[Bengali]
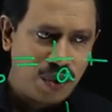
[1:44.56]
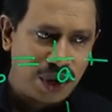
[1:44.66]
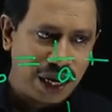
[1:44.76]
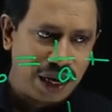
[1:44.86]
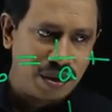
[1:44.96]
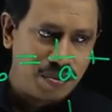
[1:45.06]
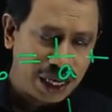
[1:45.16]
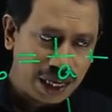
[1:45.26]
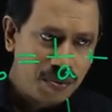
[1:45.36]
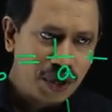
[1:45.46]
মনে রাখবে
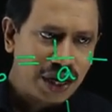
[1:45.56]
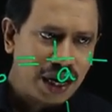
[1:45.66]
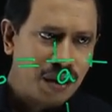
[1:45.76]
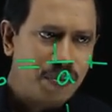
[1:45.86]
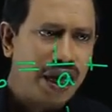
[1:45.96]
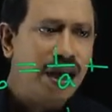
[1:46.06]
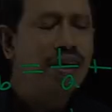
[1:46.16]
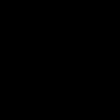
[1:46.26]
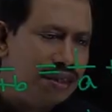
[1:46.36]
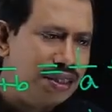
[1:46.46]
কি মনে রাখবে
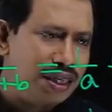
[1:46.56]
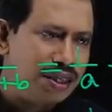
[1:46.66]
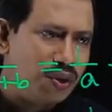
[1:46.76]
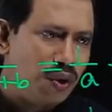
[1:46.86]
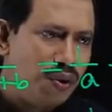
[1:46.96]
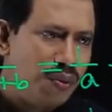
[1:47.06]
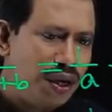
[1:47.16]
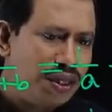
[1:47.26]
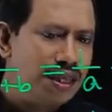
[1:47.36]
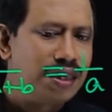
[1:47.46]
যেটা
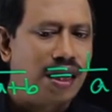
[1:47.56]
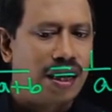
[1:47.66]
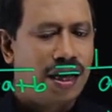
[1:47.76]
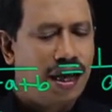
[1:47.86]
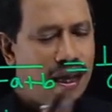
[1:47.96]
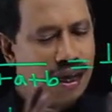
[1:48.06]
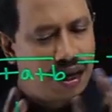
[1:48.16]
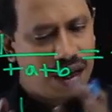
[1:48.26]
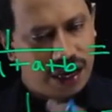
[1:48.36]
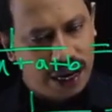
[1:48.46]
চলপদ তাকে
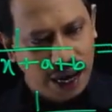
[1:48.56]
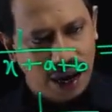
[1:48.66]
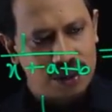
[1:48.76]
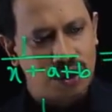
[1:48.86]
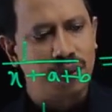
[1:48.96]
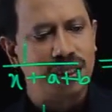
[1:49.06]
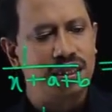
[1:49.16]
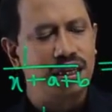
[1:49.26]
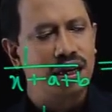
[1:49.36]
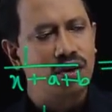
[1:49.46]
সমান
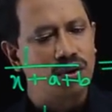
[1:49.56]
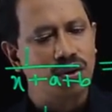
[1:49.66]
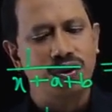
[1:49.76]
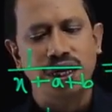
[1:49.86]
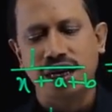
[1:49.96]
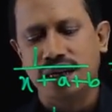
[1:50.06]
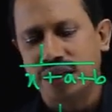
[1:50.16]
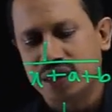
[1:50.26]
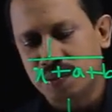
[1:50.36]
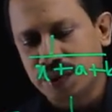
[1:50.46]
চিহ্নের অন্যদিকে
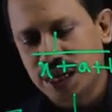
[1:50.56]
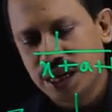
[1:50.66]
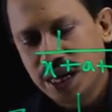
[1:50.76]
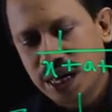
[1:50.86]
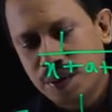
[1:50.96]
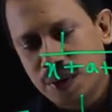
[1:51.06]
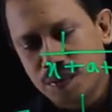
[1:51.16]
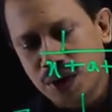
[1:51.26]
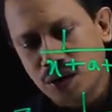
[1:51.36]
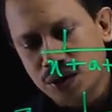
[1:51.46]
নিয়ে যাবে এবার
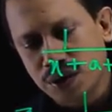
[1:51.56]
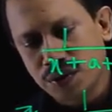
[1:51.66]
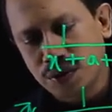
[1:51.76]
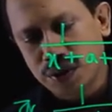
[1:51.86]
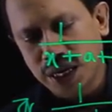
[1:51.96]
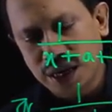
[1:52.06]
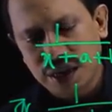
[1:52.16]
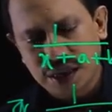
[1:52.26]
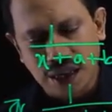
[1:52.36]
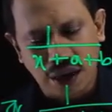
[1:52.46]
আমরা লসাগু করি
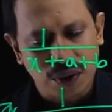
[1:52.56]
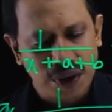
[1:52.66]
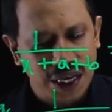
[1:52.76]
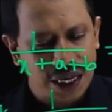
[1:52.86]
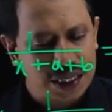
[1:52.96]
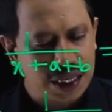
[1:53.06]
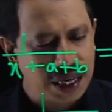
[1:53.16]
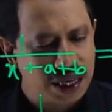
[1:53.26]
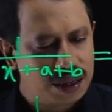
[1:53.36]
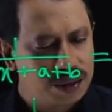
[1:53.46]
দেখো কি আসে
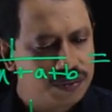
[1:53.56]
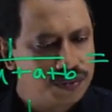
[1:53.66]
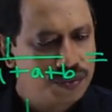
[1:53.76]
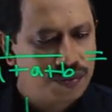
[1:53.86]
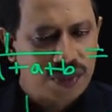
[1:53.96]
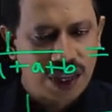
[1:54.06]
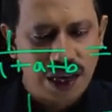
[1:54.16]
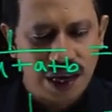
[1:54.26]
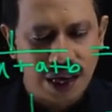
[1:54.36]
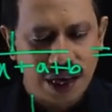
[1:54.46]

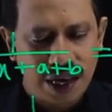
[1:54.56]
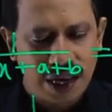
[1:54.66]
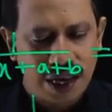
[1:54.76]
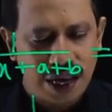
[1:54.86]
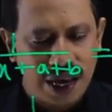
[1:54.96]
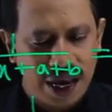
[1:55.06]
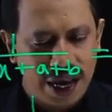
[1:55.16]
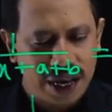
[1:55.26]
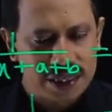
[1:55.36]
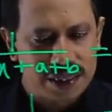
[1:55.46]
কি
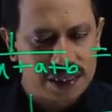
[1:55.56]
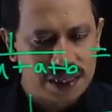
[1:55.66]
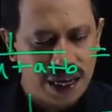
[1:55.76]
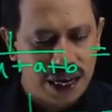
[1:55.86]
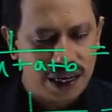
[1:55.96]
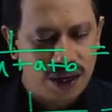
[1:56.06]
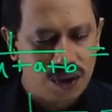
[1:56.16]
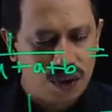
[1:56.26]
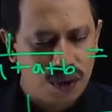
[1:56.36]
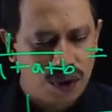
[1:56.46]
এক্স
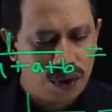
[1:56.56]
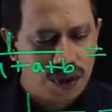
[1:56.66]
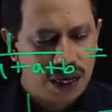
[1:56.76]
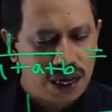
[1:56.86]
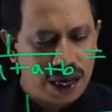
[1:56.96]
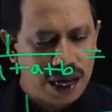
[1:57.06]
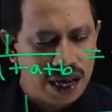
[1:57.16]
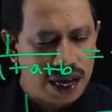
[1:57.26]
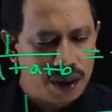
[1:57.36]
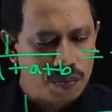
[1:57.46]
ইন্টু
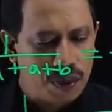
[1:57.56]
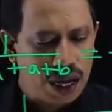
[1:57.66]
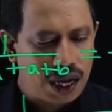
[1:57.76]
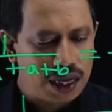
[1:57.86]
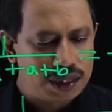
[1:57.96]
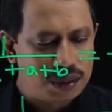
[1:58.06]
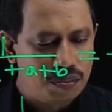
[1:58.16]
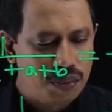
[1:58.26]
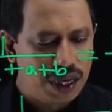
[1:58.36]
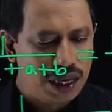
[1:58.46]
এ প্লাস
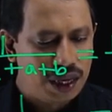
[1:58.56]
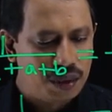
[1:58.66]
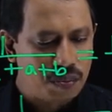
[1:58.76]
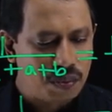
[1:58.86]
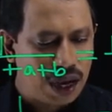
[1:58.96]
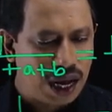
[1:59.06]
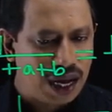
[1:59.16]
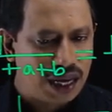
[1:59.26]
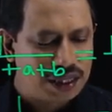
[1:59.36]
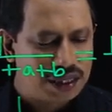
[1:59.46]
বি
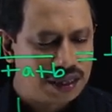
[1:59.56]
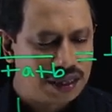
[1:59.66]
প্লাস